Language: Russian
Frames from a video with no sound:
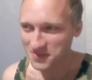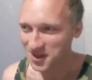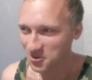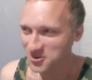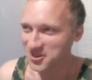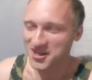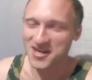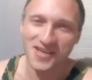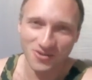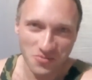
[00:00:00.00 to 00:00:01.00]
Какой-то
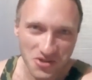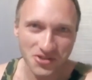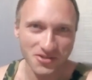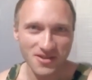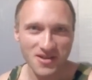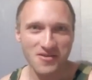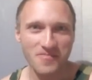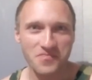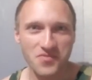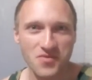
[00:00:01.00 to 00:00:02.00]
хрен пишет.
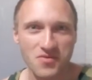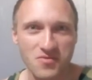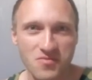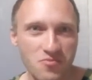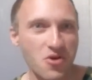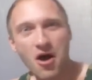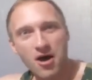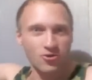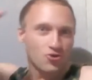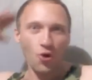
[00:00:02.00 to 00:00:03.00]

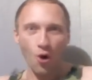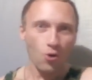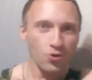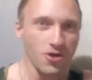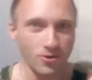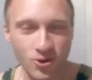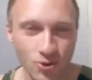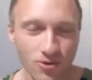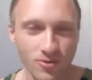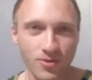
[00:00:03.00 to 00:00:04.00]
Бля, ты что, охуел
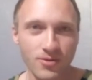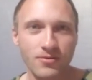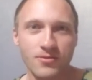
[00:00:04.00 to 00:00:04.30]
что ли, блядь?